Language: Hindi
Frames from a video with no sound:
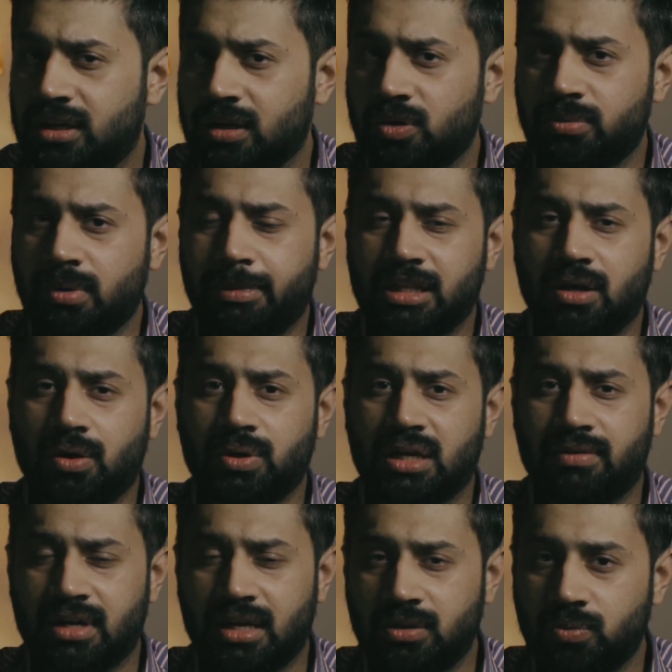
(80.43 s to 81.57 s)
घरों में पैदा होने
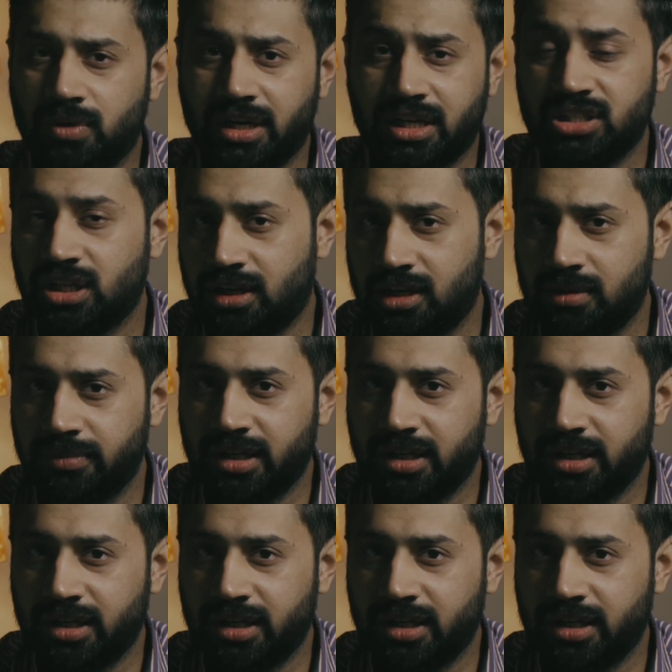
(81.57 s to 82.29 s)
वाला धुआं की शक्ल